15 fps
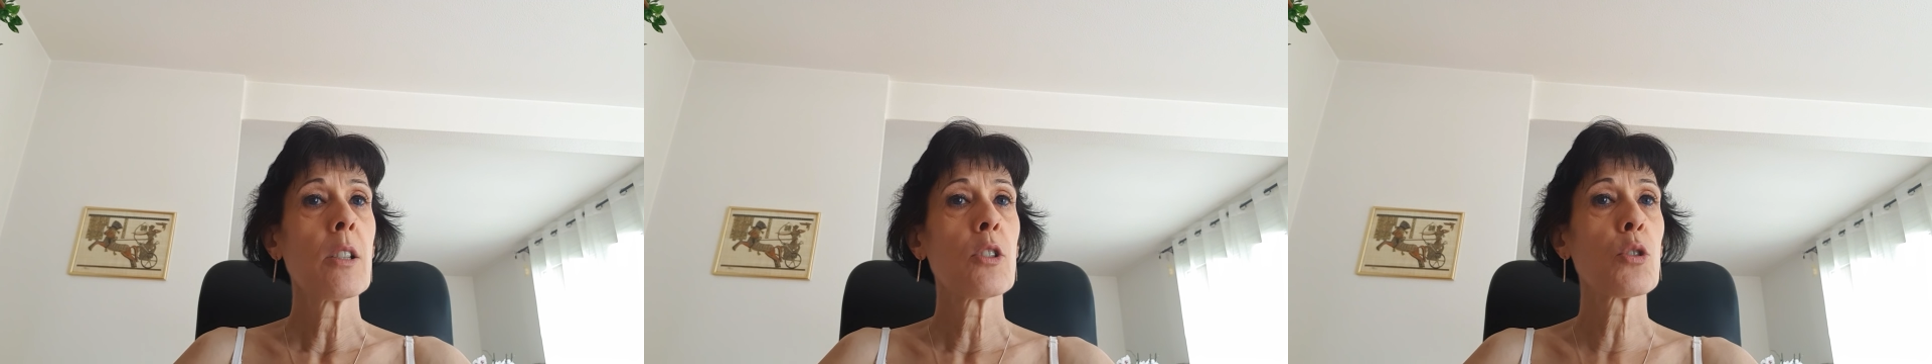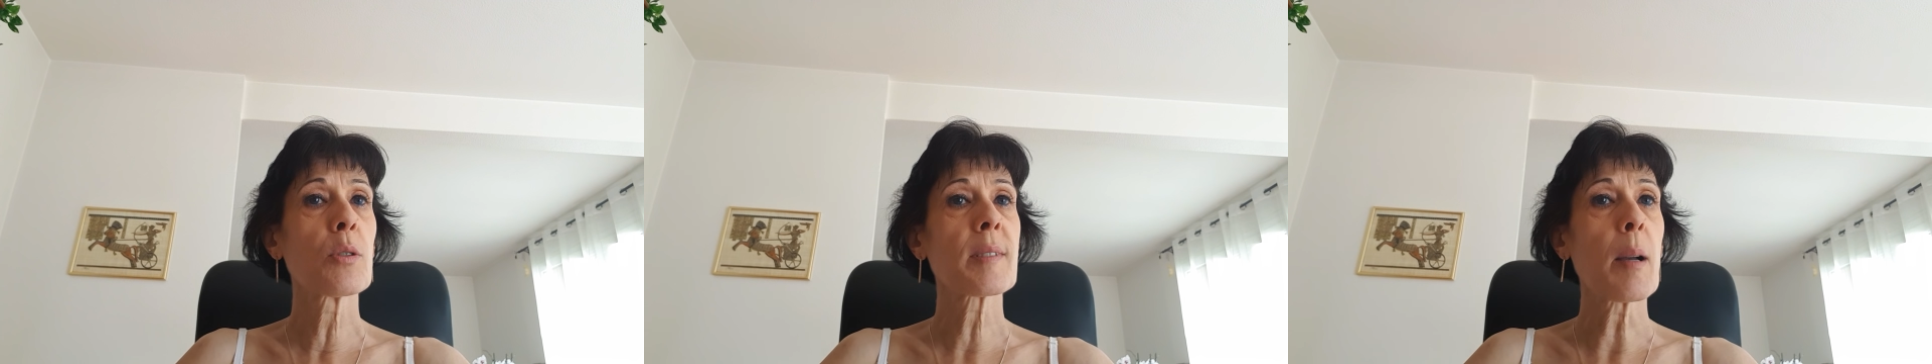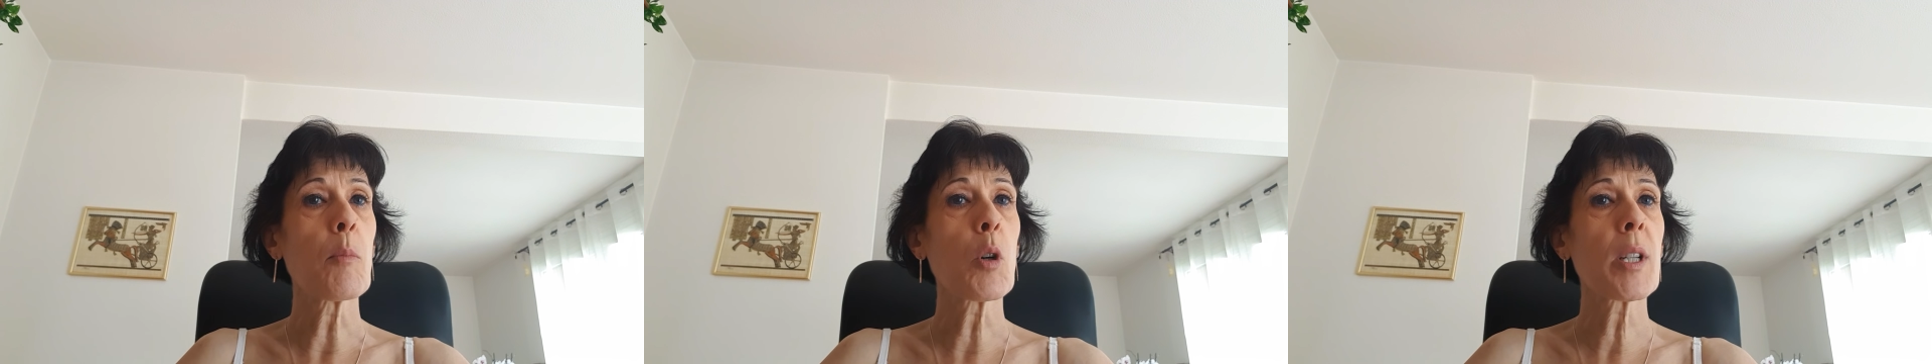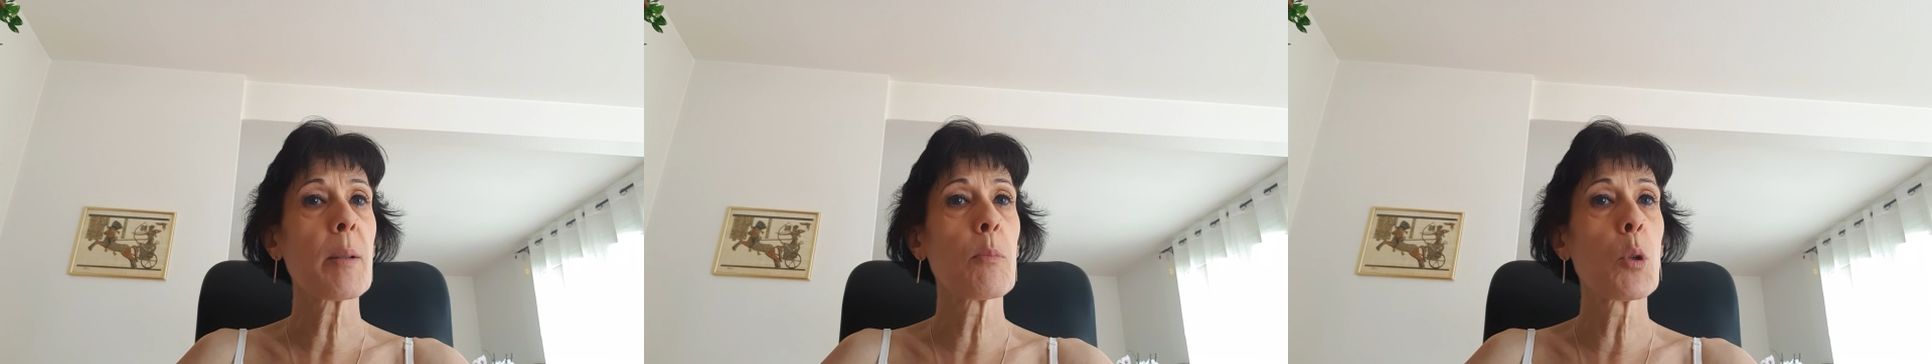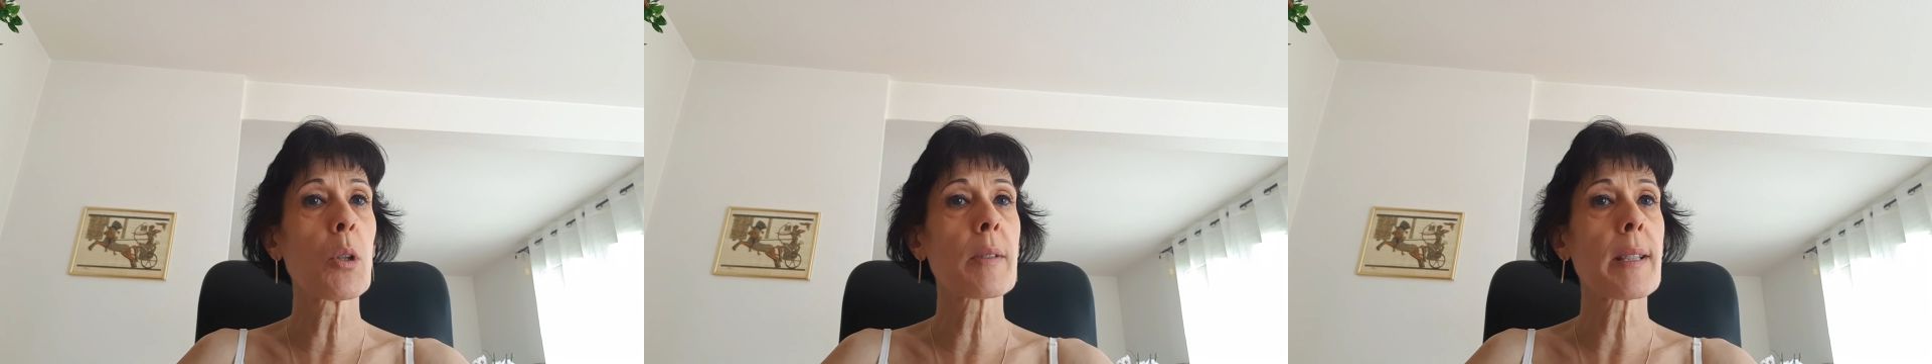notamment
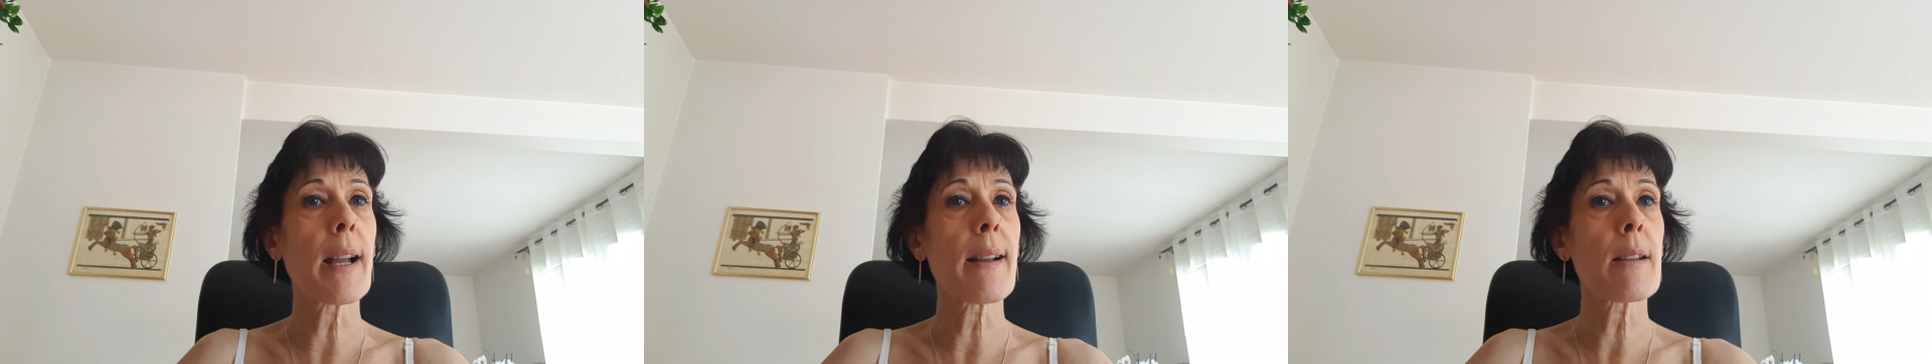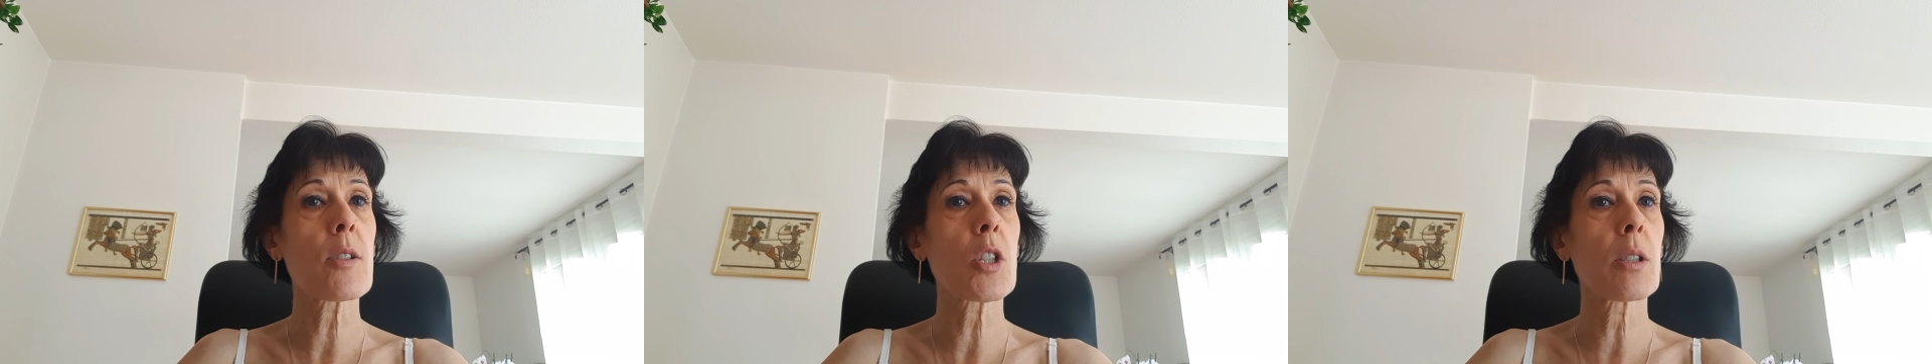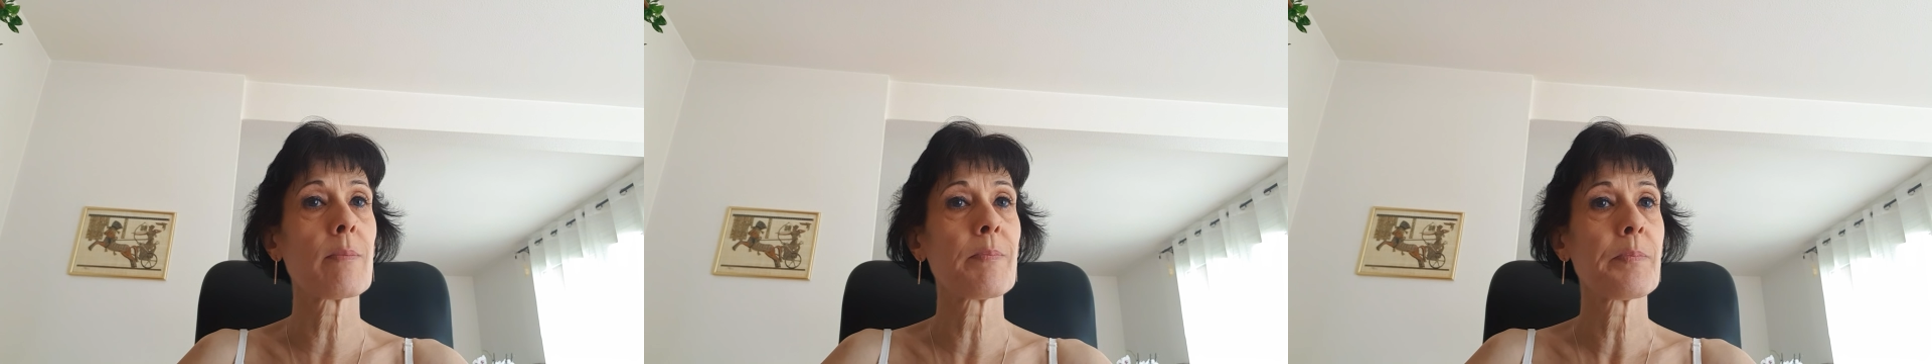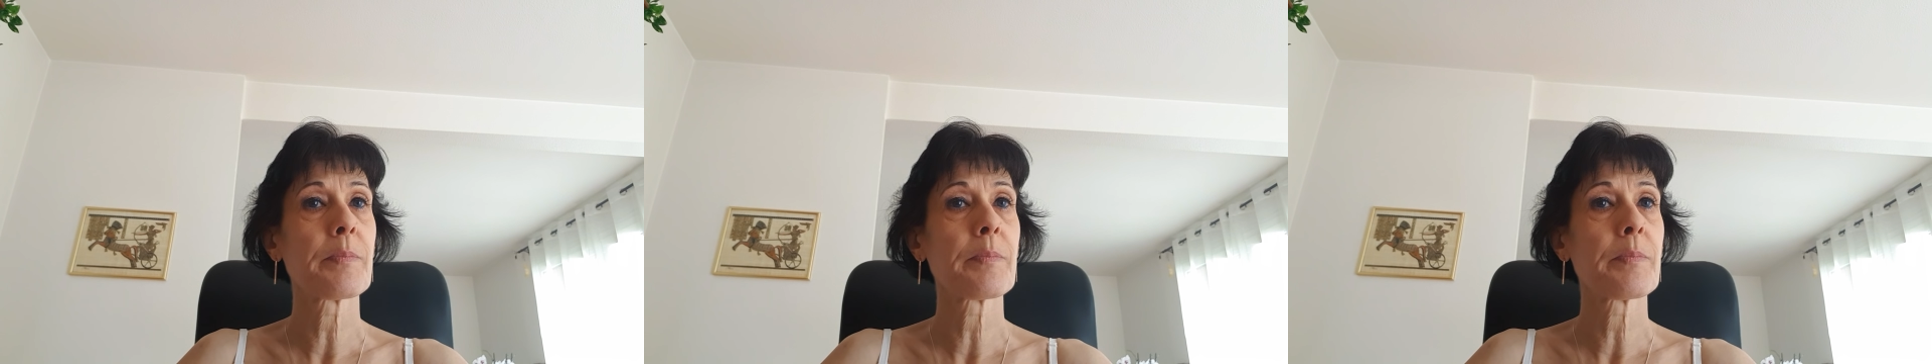les blocages